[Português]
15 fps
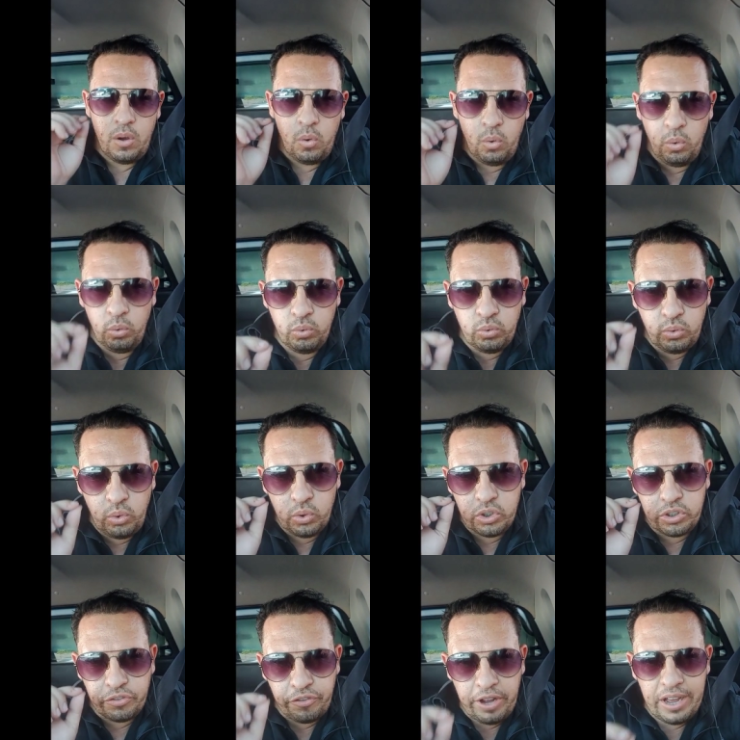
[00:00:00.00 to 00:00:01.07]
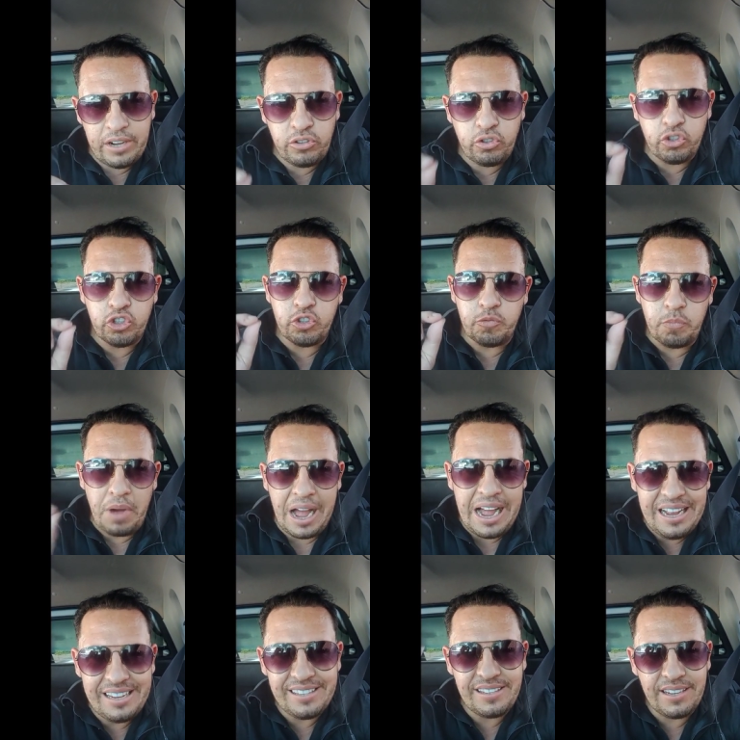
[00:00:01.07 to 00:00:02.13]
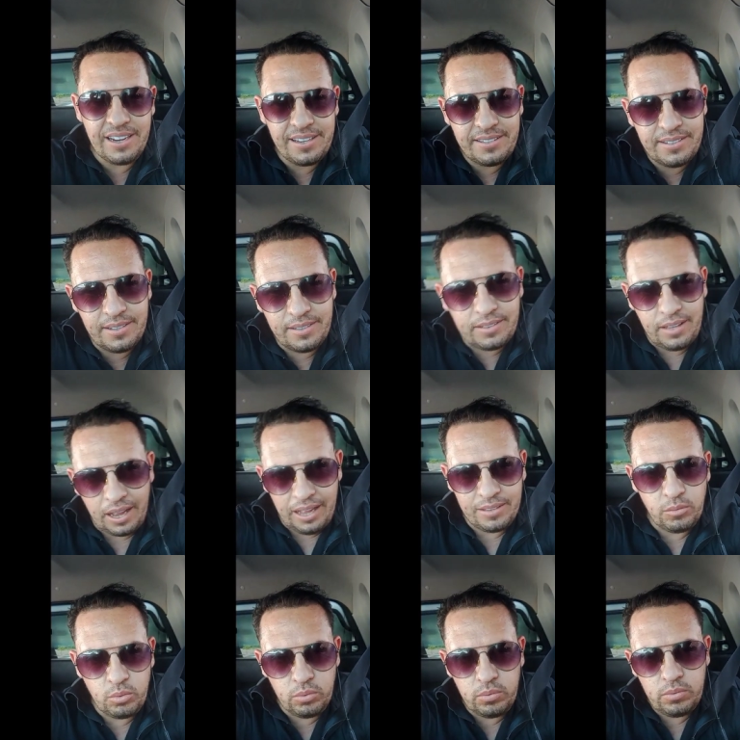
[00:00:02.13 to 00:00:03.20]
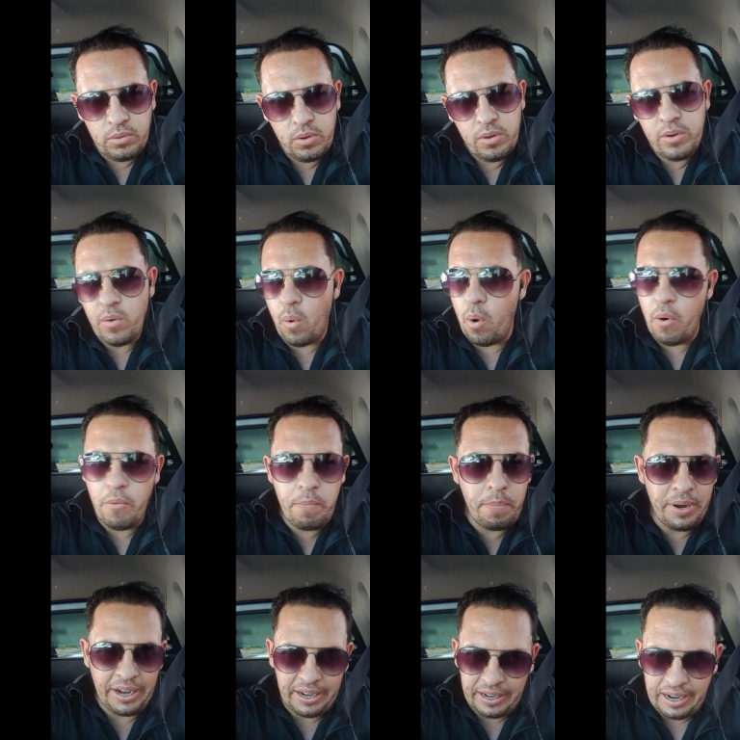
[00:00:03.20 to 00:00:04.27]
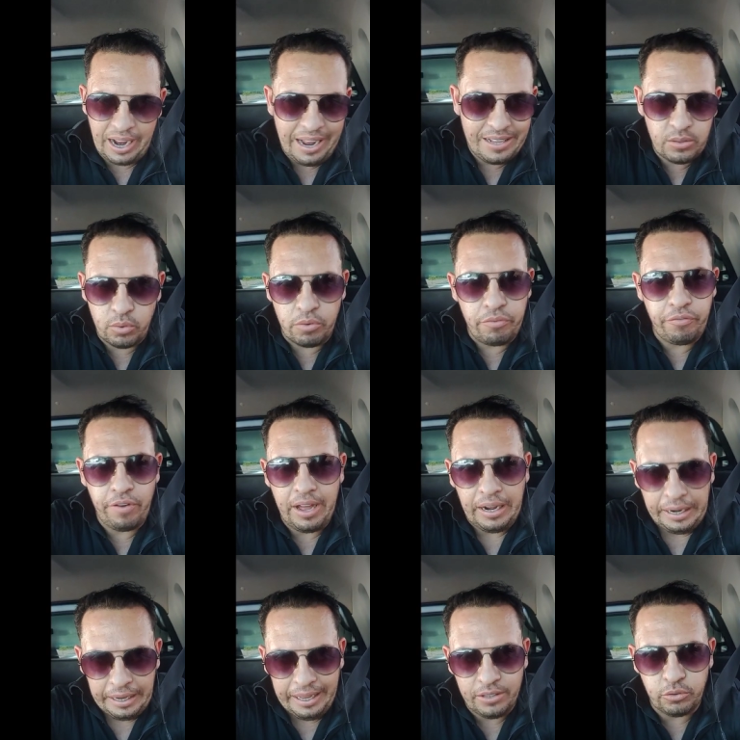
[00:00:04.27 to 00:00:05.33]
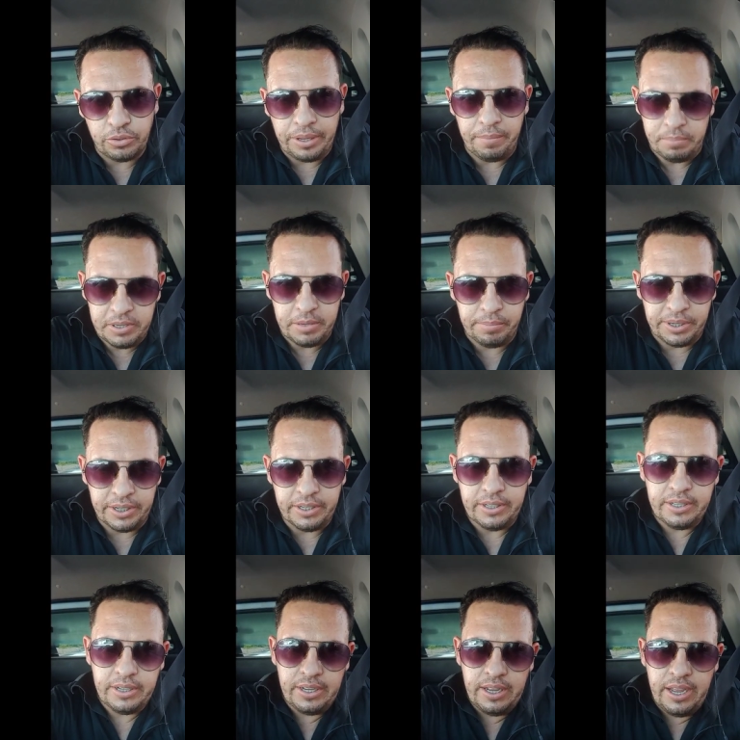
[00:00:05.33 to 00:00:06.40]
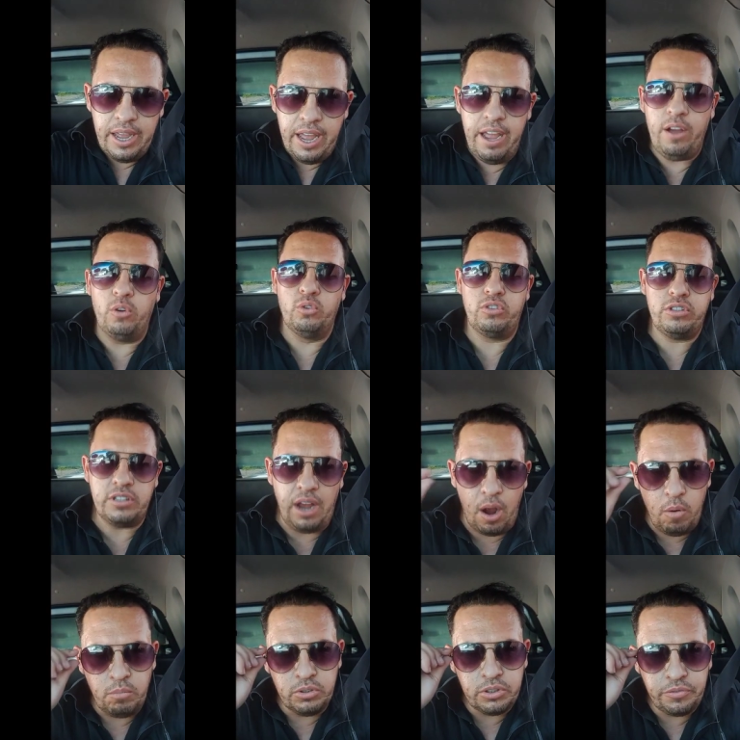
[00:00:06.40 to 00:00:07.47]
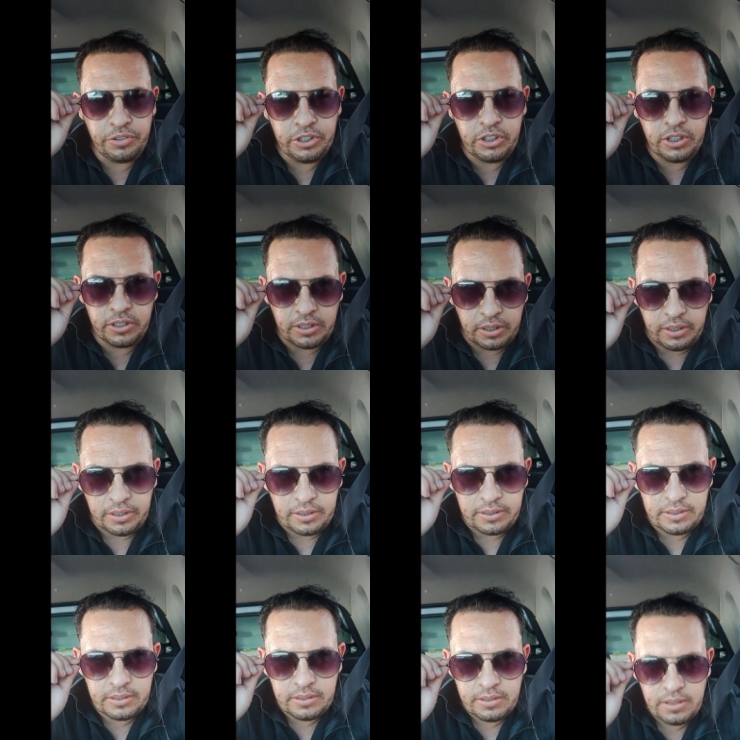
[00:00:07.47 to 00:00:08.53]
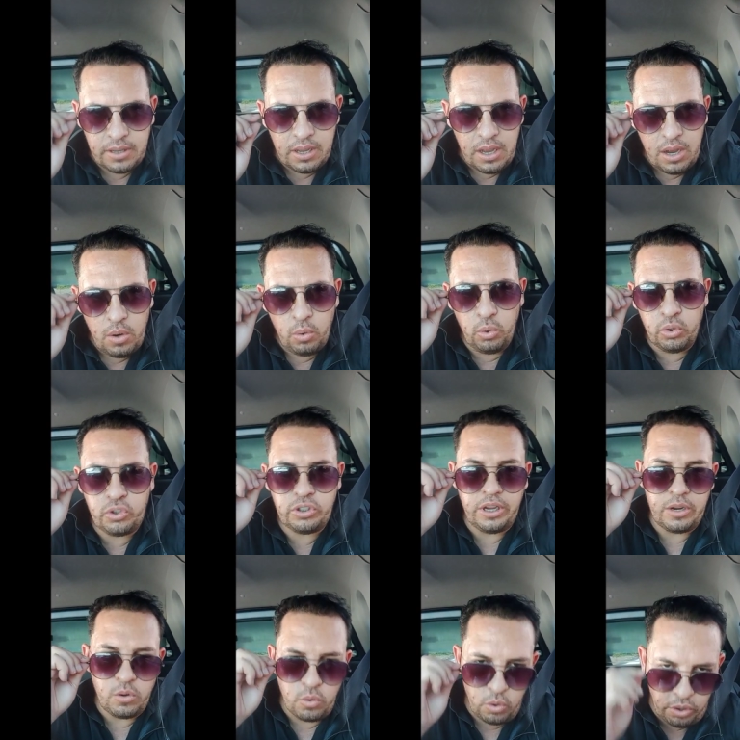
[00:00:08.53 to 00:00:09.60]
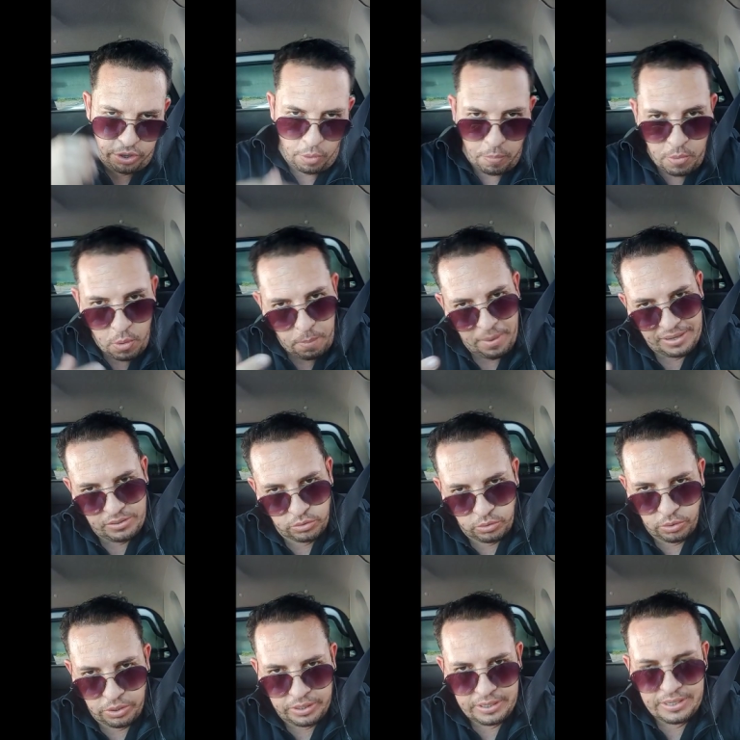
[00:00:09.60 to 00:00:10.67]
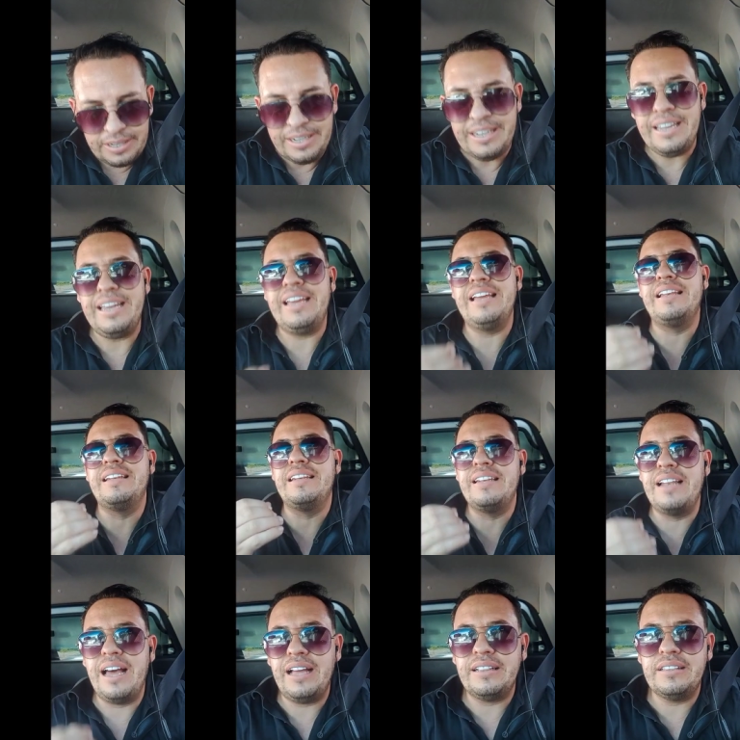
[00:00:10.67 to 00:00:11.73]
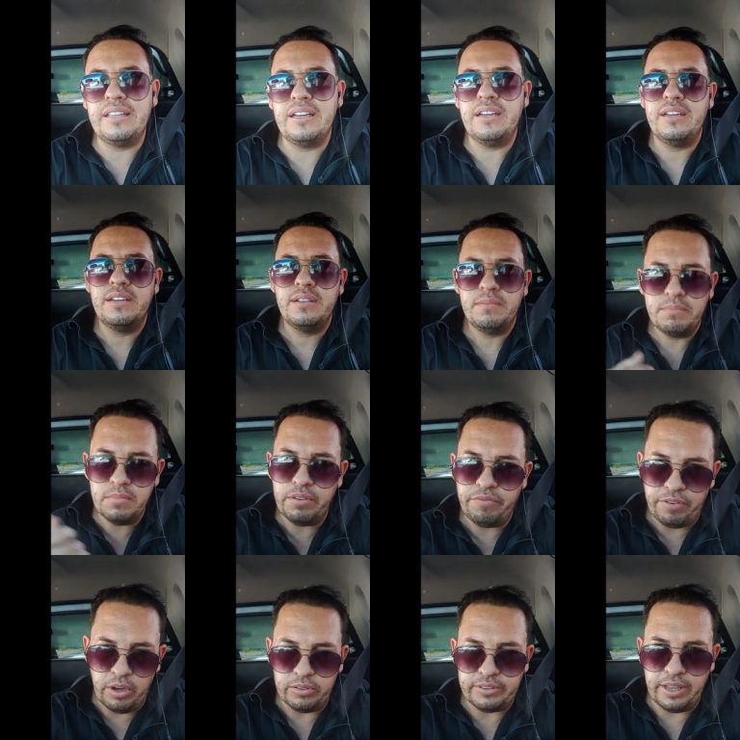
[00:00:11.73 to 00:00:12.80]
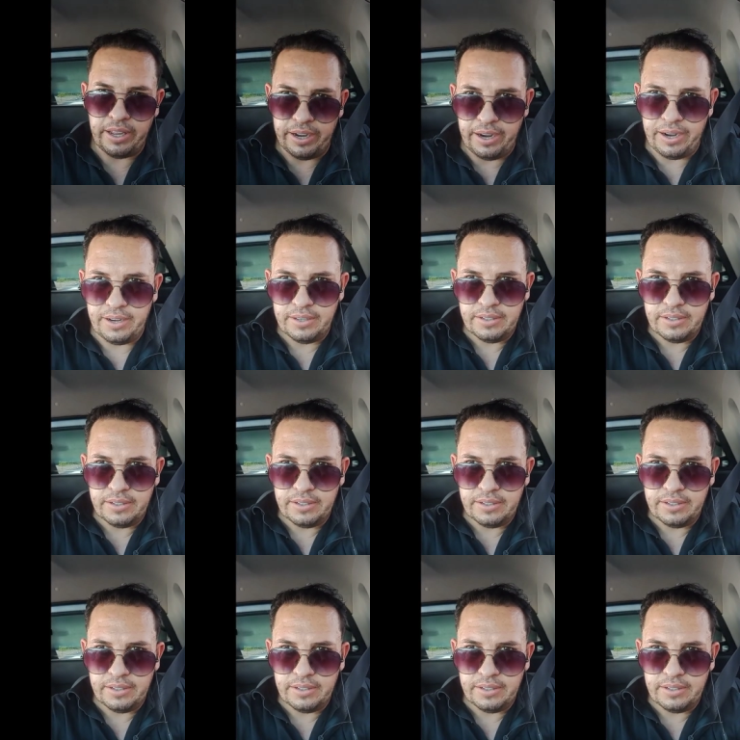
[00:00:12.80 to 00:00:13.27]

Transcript: um dos versos mais recitado ou pregado ou falado da Bíblia é o Salmos 23. O Senhor é o meu pastor e nada me faltará.